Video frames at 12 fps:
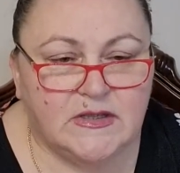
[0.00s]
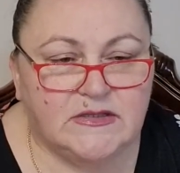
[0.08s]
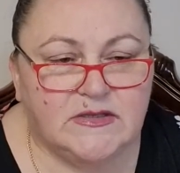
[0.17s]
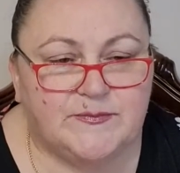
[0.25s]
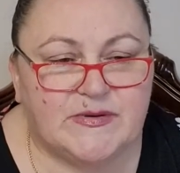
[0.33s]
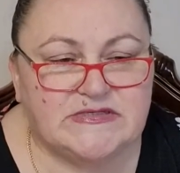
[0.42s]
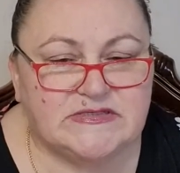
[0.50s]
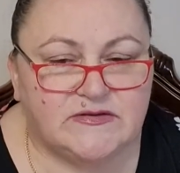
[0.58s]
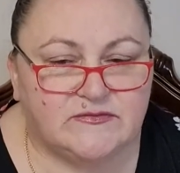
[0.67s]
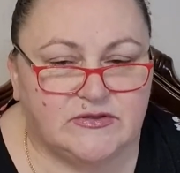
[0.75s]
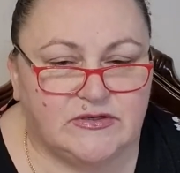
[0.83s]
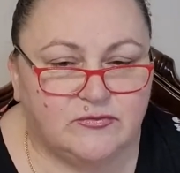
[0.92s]
Не
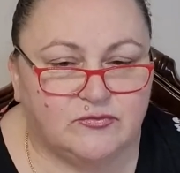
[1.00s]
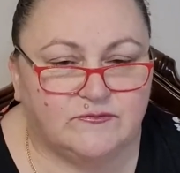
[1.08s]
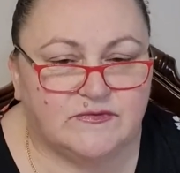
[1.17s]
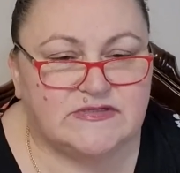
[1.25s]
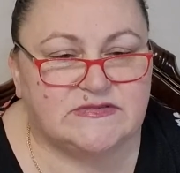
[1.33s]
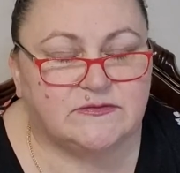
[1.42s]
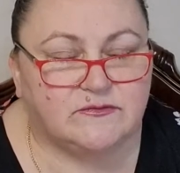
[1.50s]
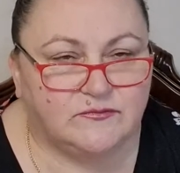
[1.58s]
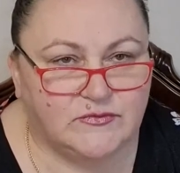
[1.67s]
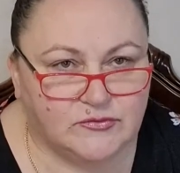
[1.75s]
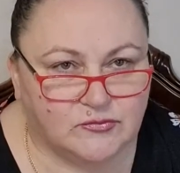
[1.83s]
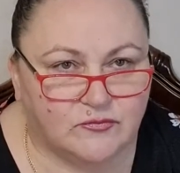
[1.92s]
поставит ли он вас в
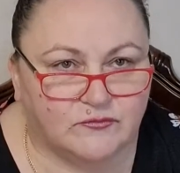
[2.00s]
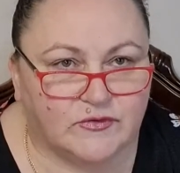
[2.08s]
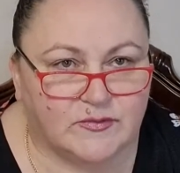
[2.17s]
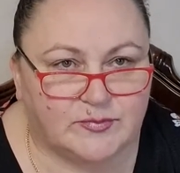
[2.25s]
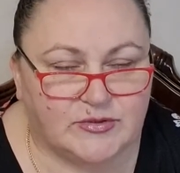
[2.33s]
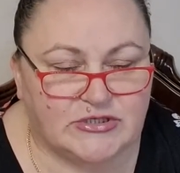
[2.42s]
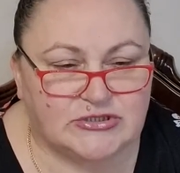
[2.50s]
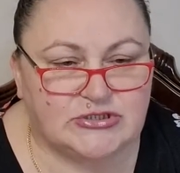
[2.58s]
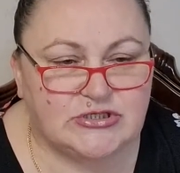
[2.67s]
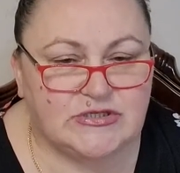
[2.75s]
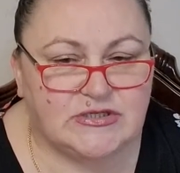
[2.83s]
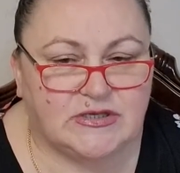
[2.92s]
неловкое
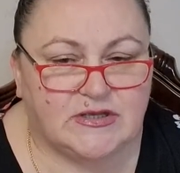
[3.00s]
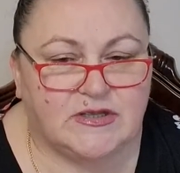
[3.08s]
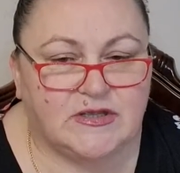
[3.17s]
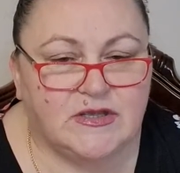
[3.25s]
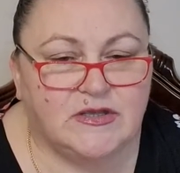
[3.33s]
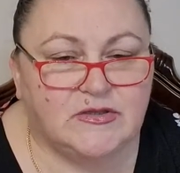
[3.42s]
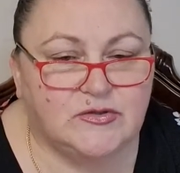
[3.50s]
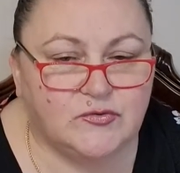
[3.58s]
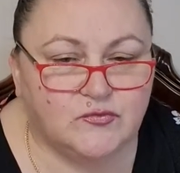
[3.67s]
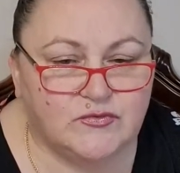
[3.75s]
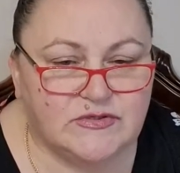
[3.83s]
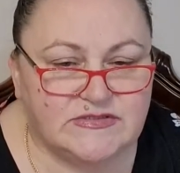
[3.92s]
положение? Не
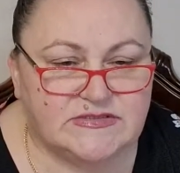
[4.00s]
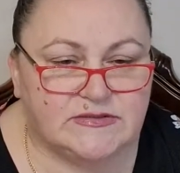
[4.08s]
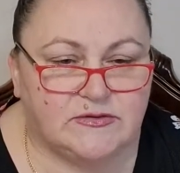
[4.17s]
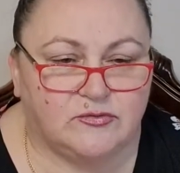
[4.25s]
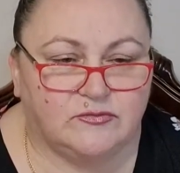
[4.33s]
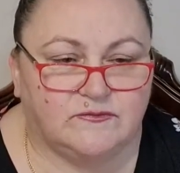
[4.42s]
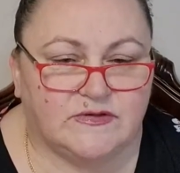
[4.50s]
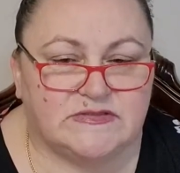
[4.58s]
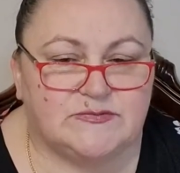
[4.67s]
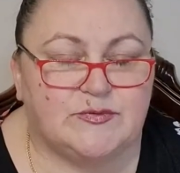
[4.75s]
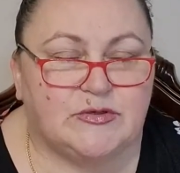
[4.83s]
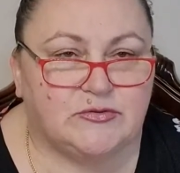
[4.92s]
унизит ли он вас
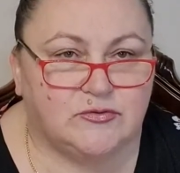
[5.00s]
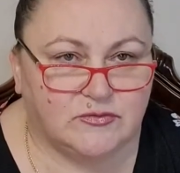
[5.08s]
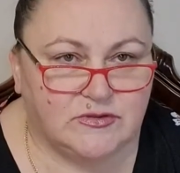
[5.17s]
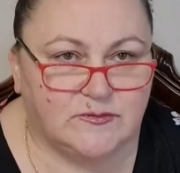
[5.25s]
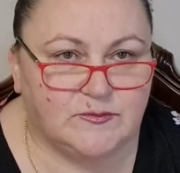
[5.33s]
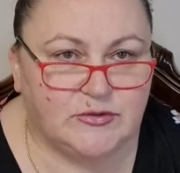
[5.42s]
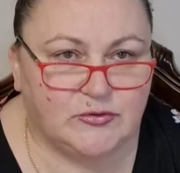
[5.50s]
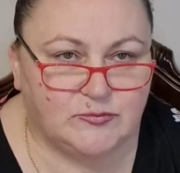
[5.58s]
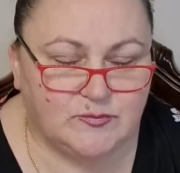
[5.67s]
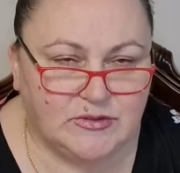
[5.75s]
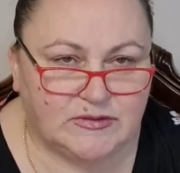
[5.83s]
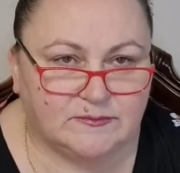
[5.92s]
перед другими
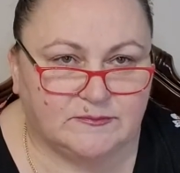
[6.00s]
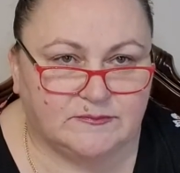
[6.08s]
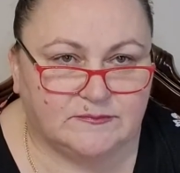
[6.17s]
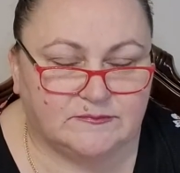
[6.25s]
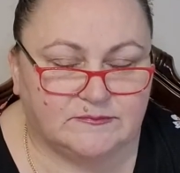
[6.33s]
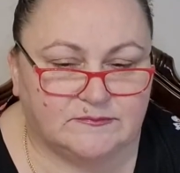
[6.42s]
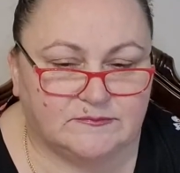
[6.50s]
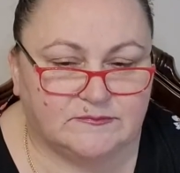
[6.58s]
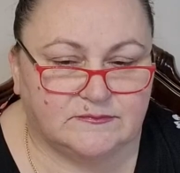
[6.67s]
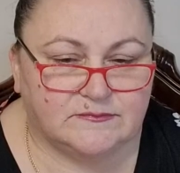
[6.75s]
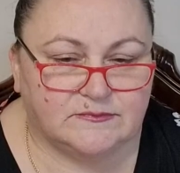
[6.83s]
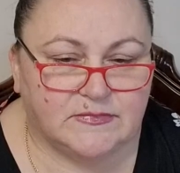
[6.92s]
людьми?
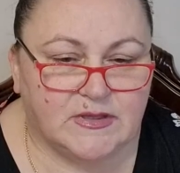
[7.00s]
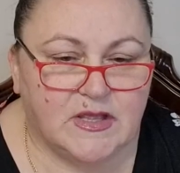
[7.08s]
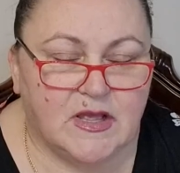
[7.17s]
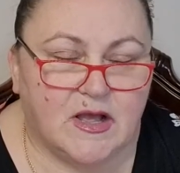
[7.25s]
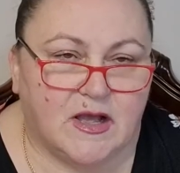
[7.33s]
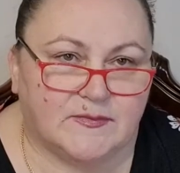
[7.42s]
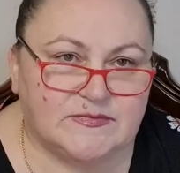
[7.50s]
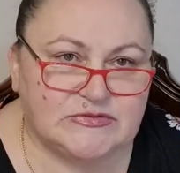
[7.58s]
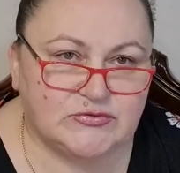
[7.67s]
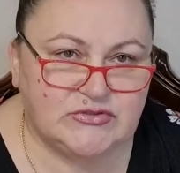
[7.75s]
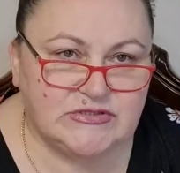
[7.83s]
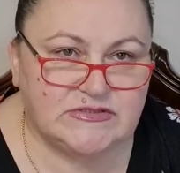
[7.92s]

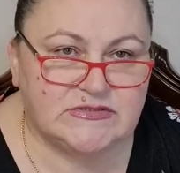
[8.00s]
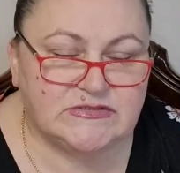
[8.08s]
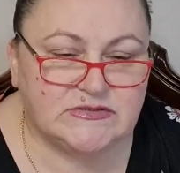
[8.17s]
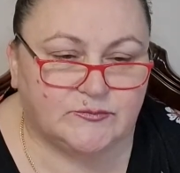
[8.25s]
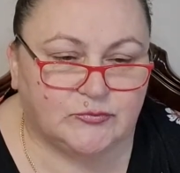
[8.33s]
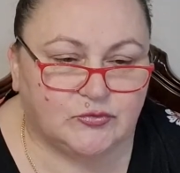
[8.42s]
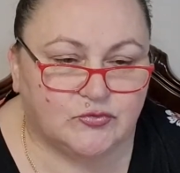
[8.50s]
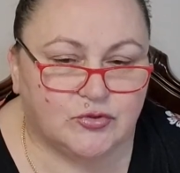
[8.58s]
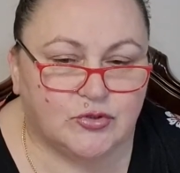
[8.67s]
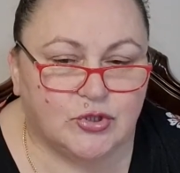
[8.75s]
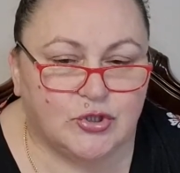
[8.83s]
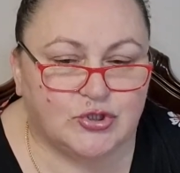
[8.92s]
Обсудите с ним
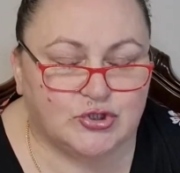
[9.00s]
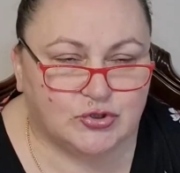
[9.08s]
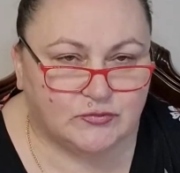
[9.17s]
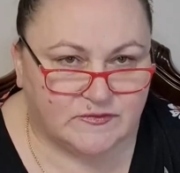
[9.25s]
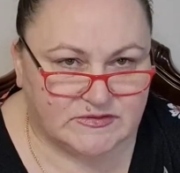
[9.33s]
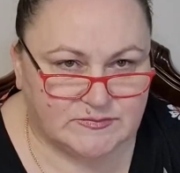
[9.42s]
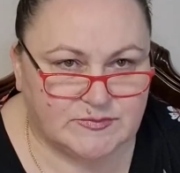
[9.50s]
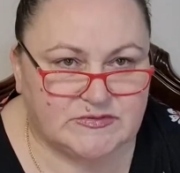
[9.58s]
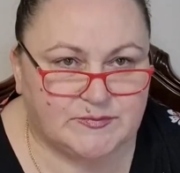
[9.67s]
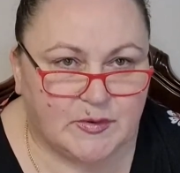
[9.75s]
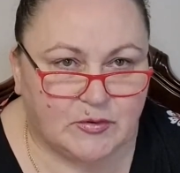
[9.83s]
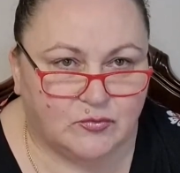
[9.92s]
то, что вас
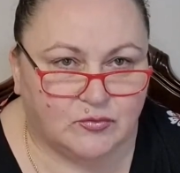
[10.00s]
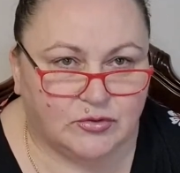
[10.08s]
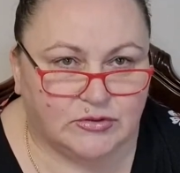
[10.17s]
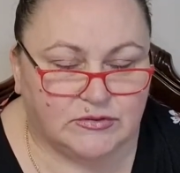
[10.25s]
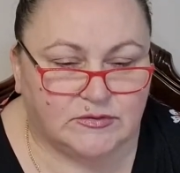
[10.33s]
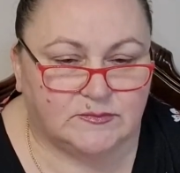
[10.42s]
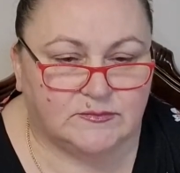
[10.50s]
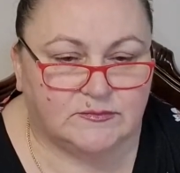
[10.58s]
беспокоит.